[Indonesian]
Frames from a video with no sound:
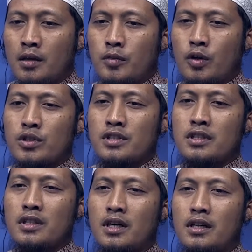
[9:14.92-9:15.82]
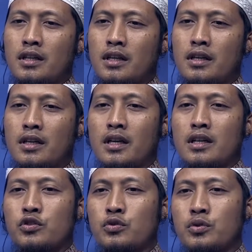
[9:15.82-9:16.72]
bahwasanya
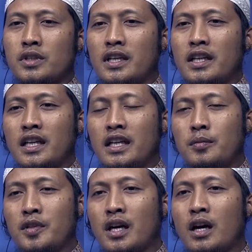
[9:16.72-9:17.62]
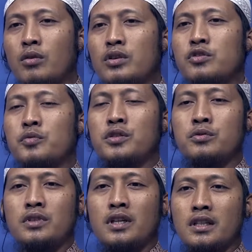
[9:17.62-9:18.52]
an-nasu ilal ilmi ahwaju
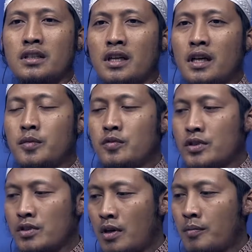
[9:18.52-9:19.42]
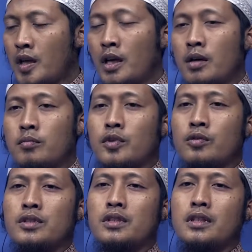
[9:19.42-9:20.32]
minhu ila ta'ami wa syarab.
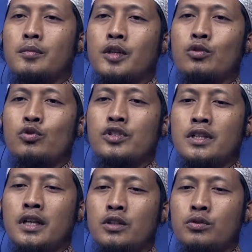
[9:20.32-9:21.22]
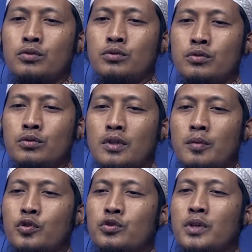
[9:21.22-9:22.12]
Bahwasanya manusia itu
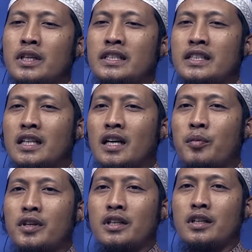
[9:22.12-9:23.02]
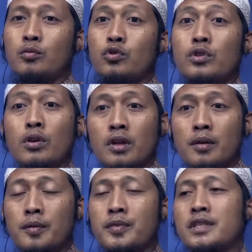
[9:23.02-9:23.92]
kebutuhan dia kepada ilmu jauh
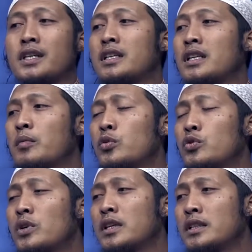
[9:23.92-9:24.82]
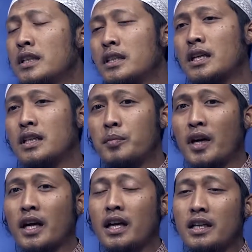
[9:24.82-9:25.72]
lebih besar dari kebutuhan dia terhadap
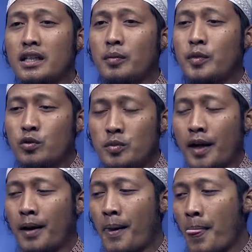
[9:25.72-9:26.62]
makanan dan minuman.